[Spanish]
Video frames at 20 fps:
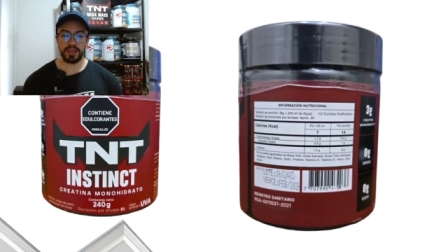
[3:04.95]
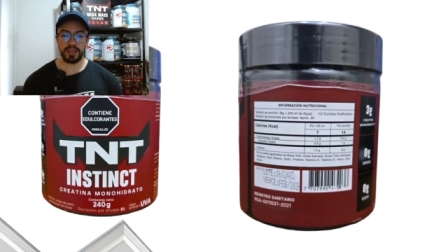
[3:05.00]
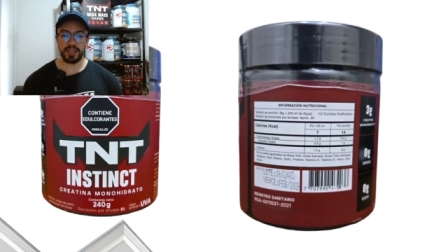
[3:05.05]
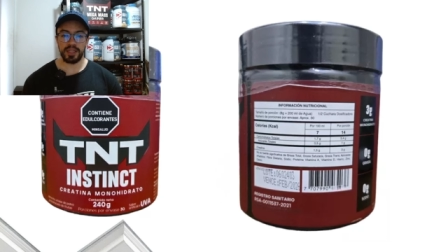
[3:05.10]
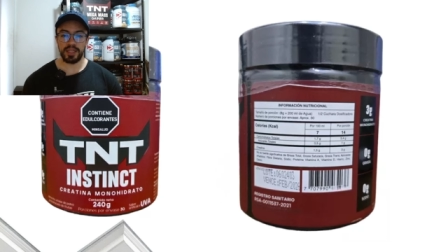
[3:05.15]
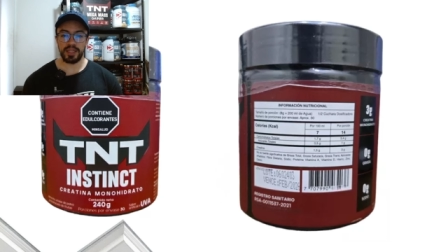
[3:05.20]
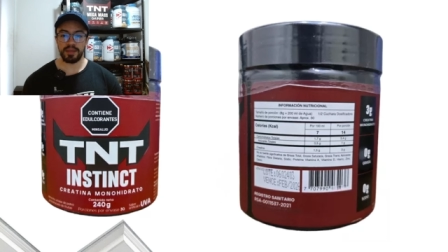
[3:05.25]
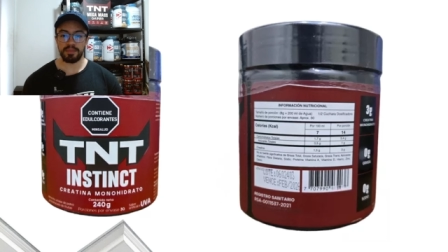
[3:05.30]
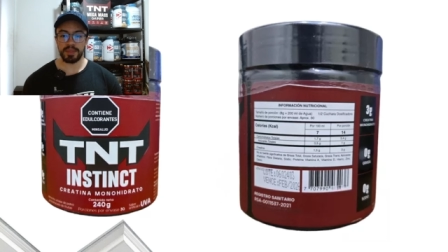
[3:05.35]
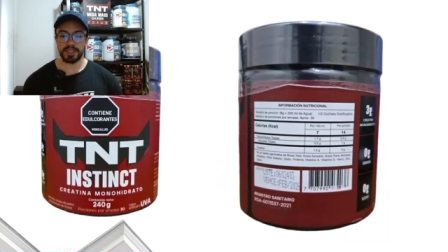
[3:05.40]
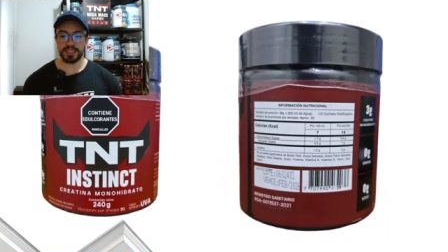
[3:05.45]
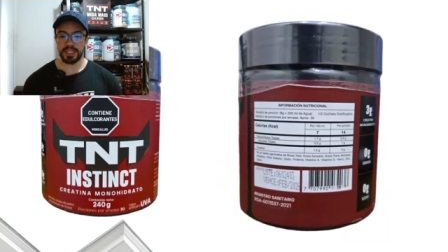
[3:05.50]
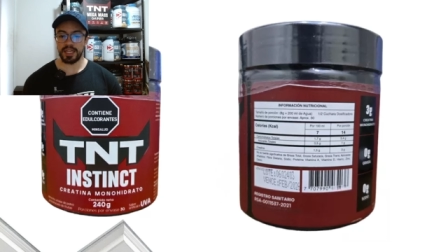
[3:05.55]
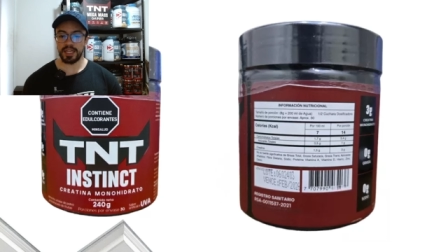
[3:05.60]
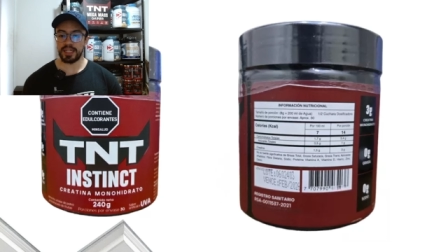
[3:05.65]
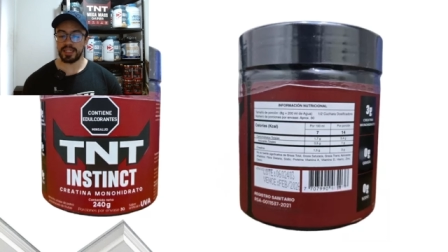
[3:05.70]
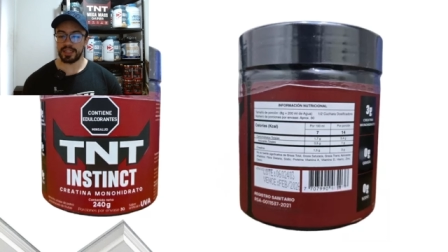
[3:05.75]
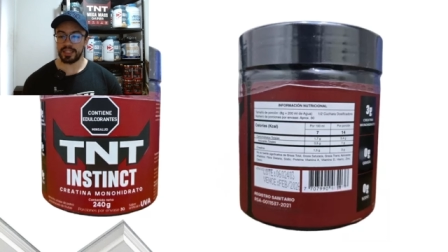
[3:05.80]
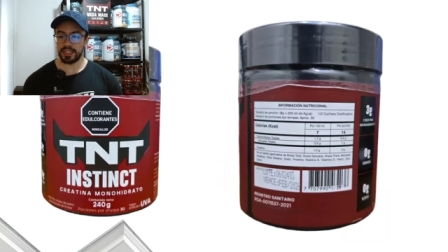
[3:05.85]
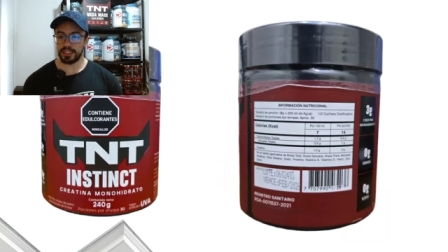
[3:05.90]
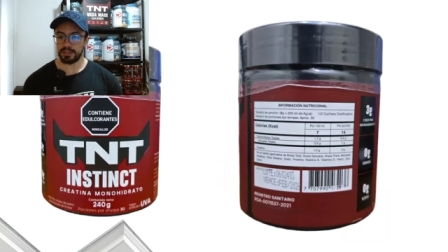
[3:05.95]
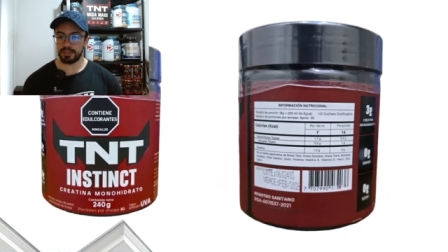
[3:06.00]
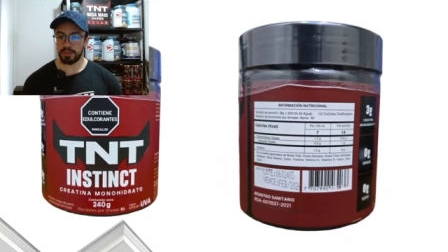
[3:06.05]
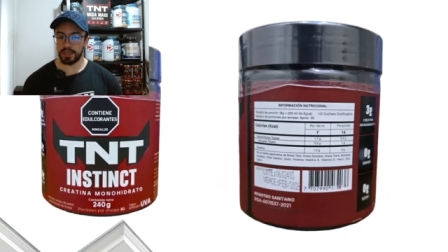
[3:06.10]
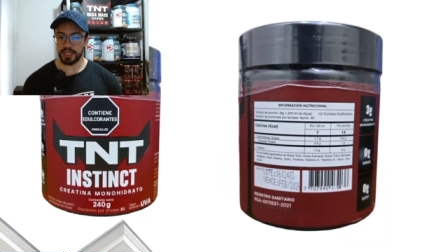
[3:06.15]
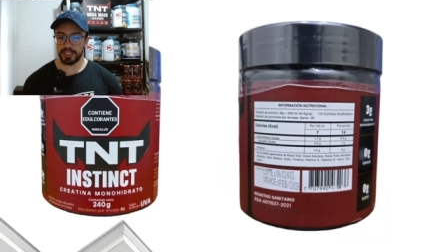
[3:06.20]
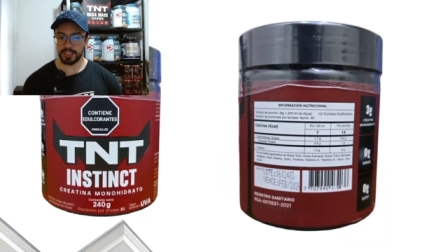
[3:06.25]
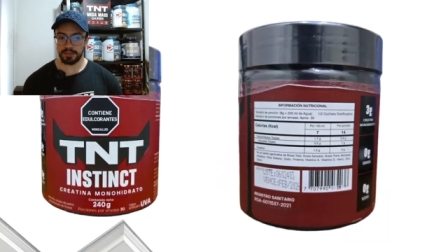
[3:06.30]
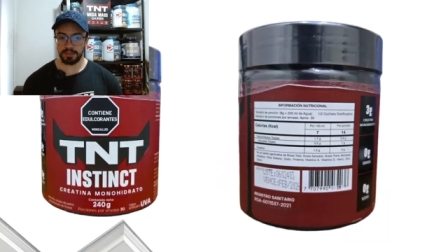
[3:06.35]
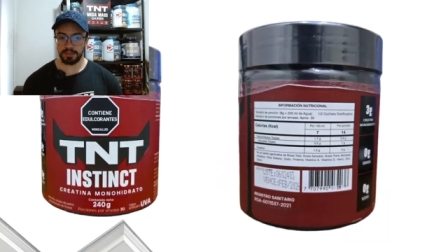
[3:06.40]
y más adelante les
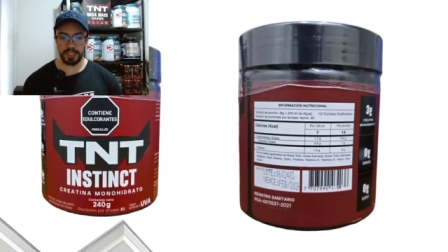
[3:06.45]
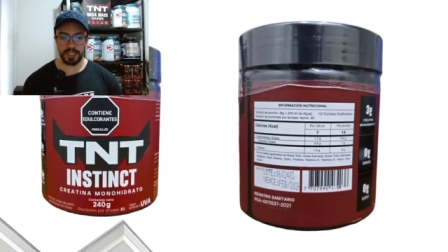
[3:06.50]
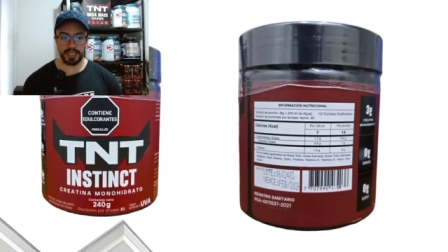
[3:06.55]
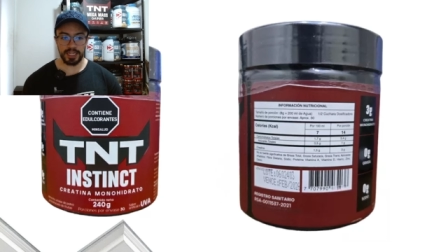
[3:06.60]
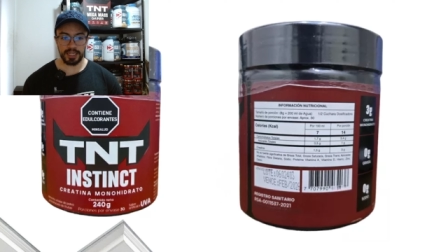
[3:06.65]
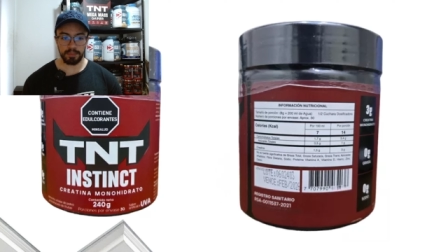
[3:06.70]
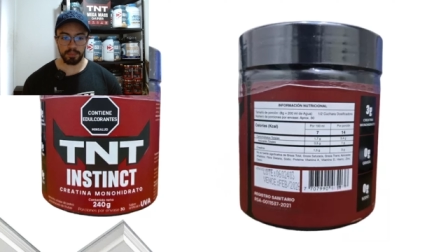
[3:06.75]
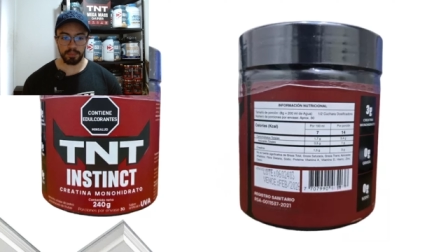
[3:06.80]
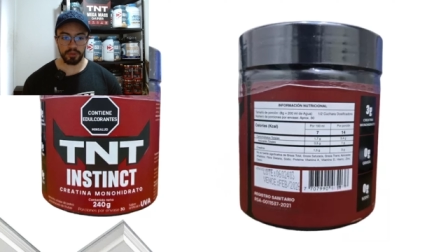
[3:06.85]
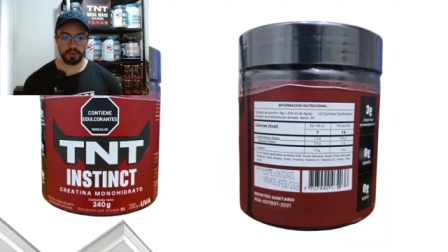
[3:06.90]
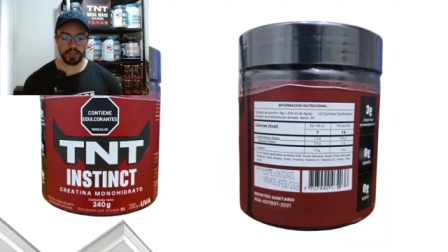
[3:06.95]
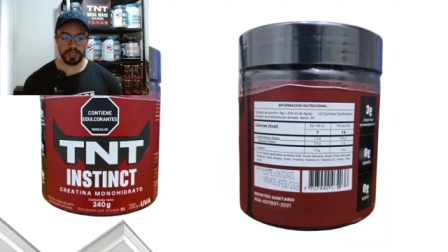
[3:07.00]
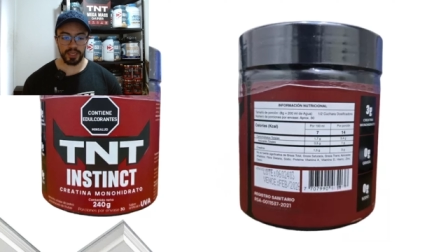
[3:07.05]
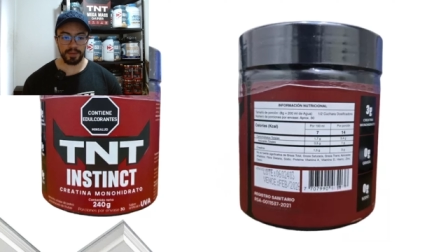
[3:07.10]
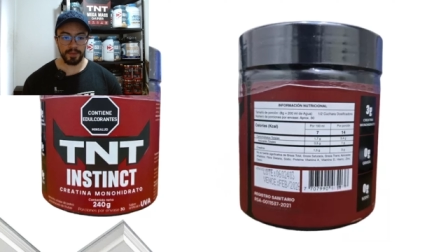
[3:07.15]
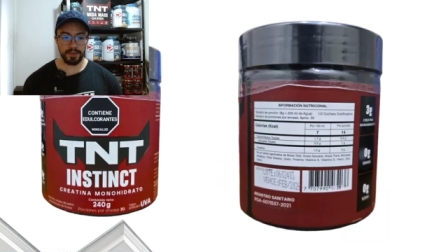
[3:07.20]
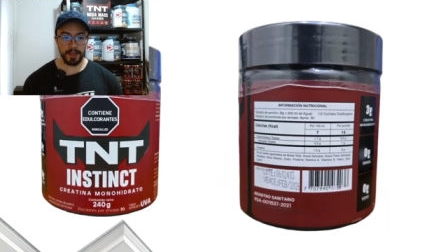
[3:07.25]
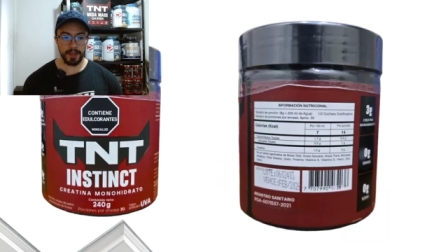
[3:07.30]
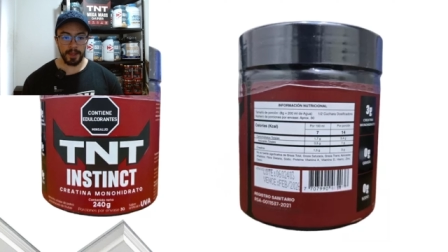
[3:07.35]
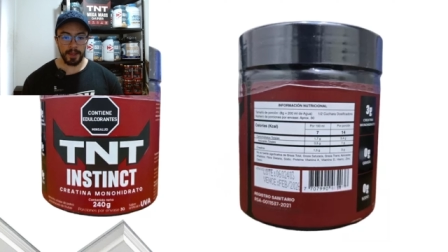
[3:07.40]
voy a explicar por qué.